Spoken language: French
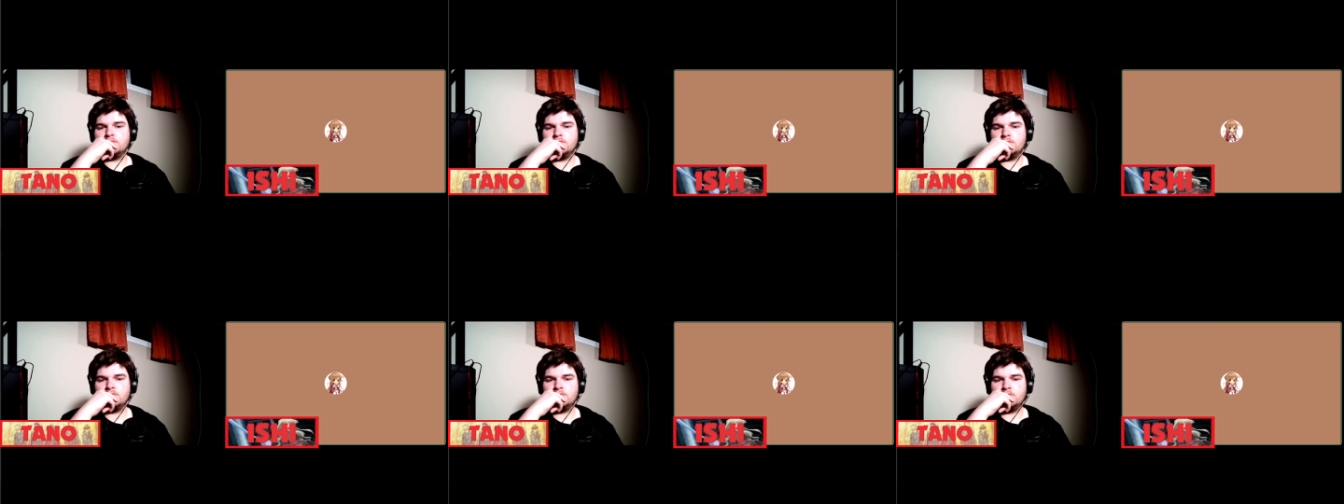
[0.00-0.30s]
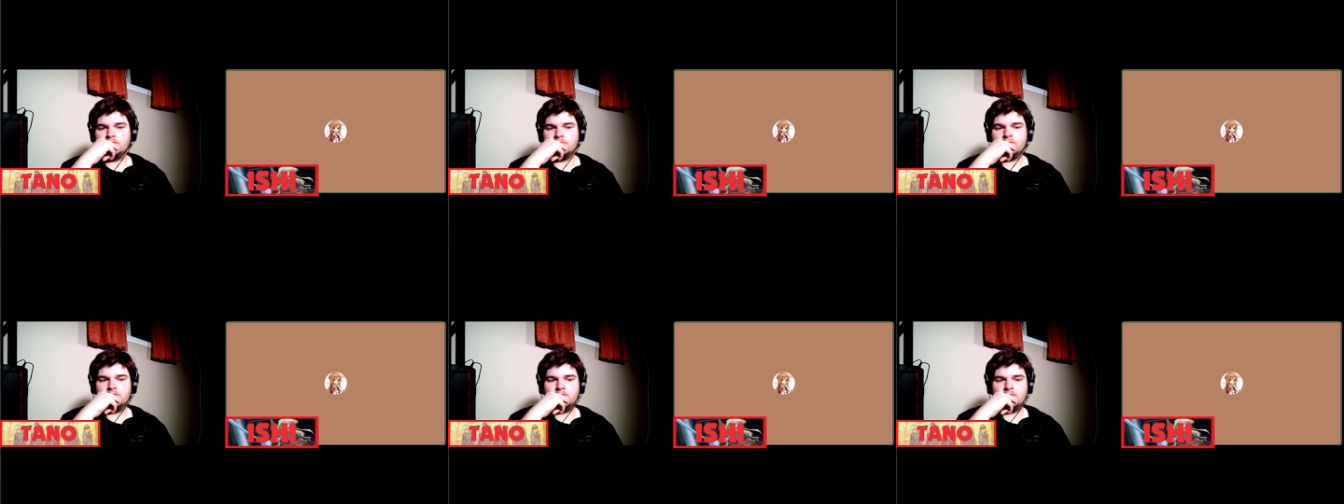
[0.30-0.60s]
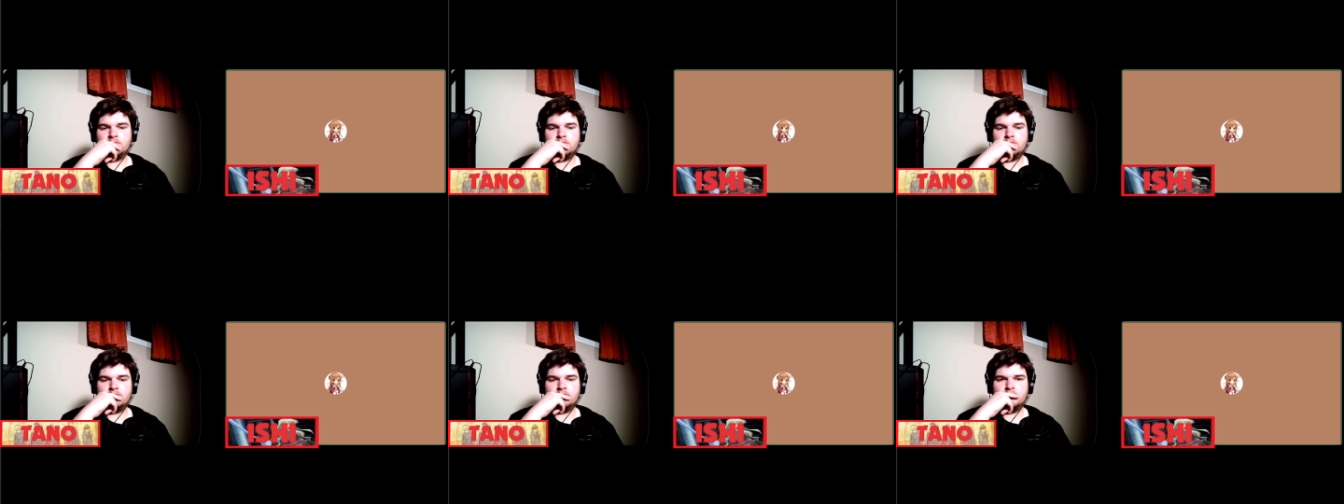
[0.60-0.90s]

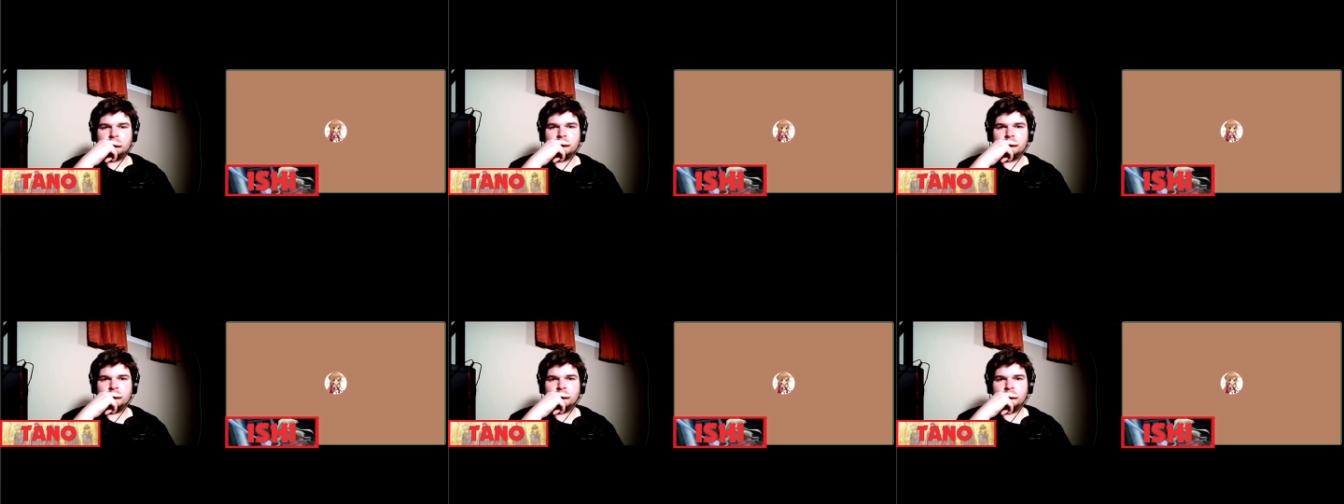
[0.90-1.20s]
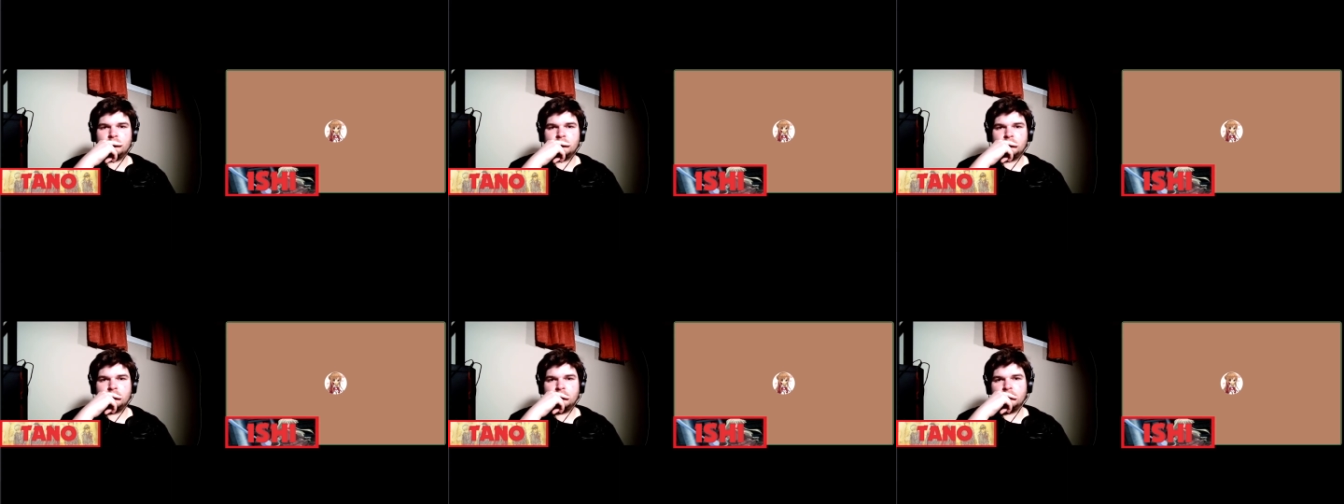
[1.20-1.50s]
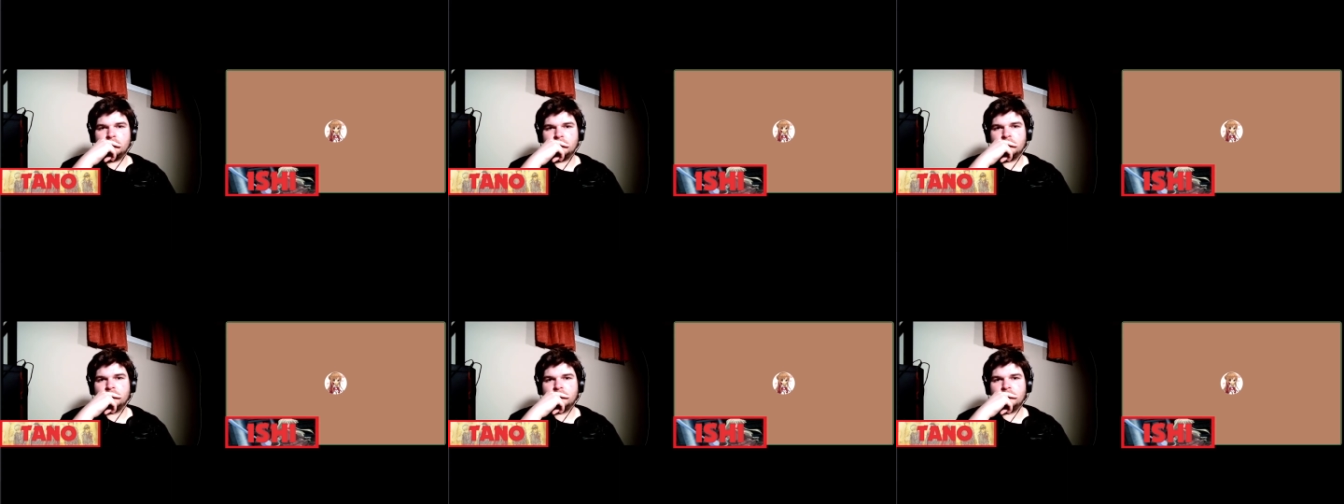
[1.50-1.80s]
Il faut, faut pas
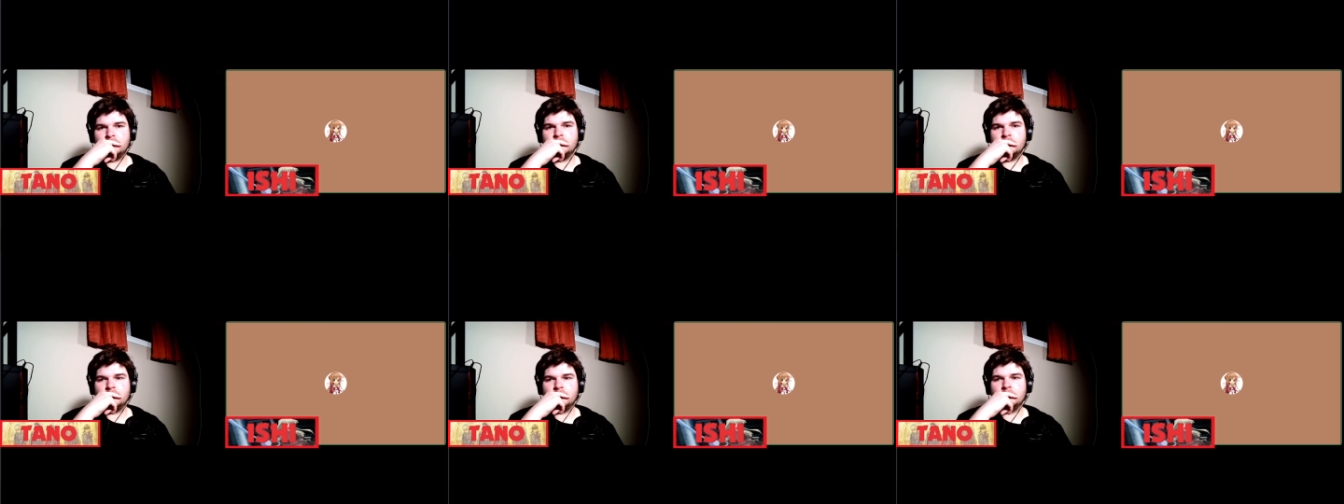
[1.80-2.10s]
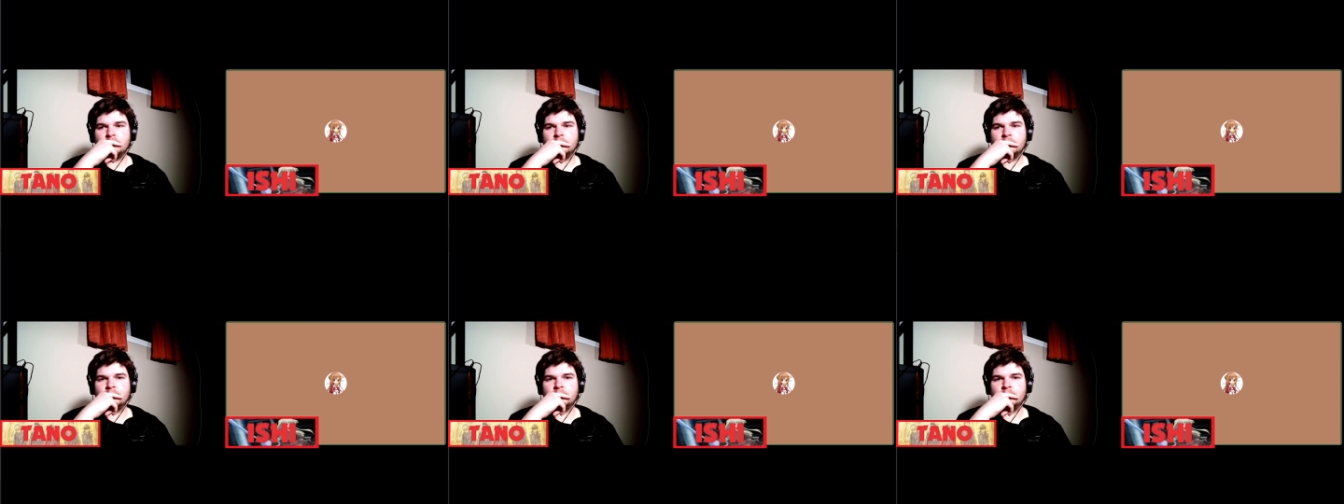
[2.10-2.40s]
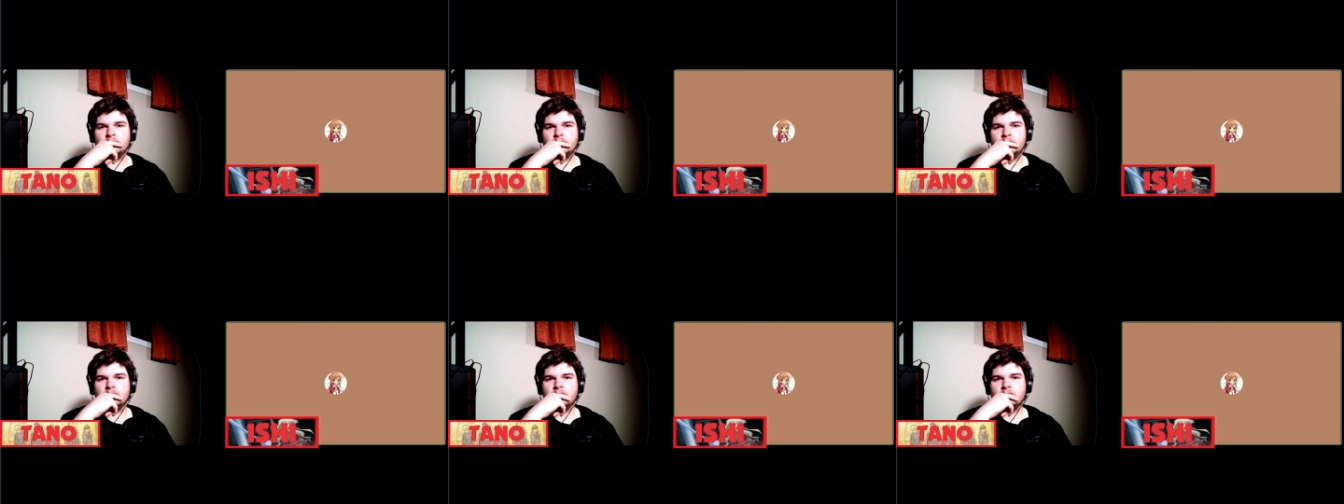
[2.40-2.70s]
overthink, faut pas
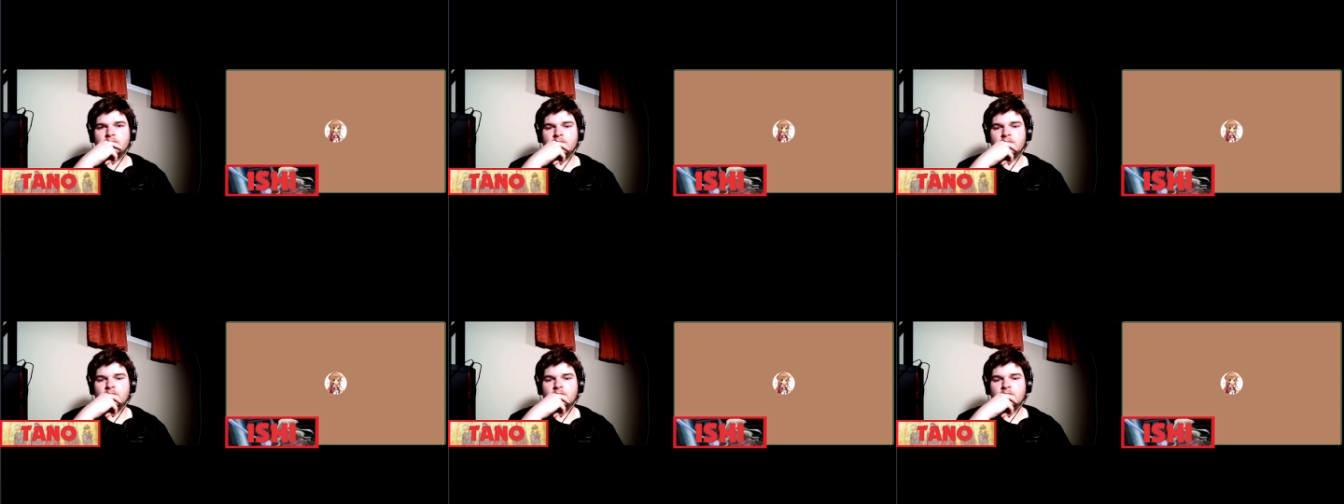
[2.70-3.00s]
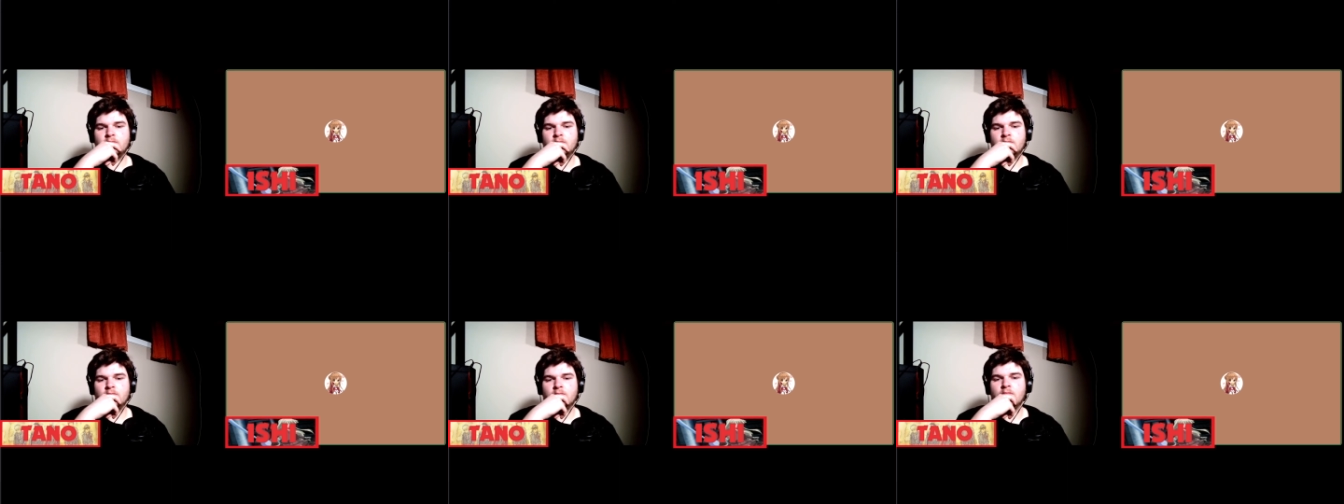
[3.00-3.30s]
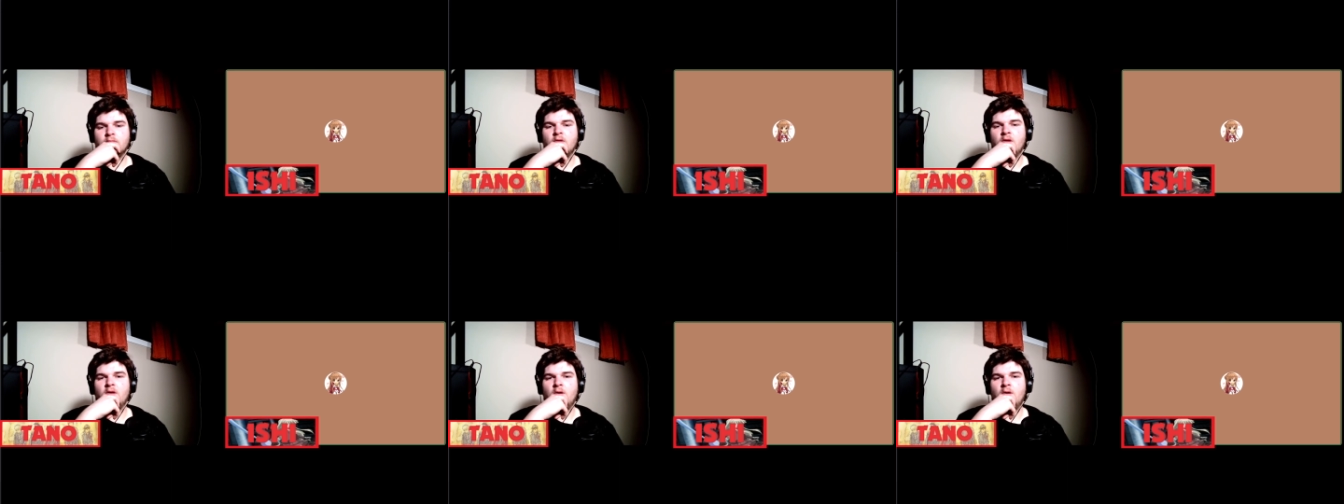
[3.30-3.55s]
overthink, ils sont juste amis.